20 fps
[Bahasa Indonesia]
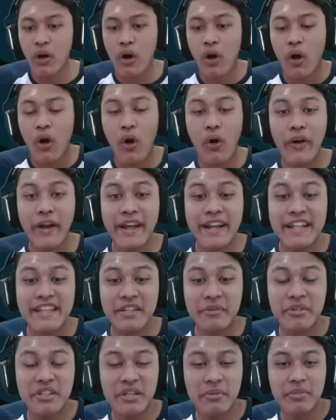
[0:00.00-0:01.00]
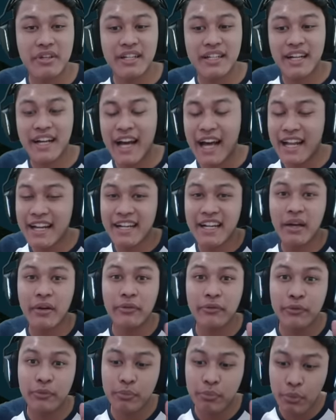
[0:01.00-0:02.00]
Oke nih teman-teman, karena
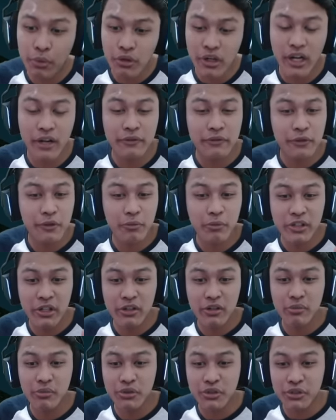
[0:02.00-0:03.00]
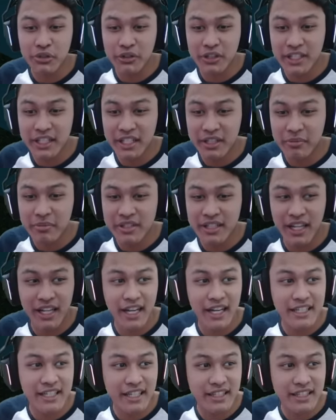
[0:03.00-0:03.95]
bulan full moonnya udah muncul nih, bisa kalian lihat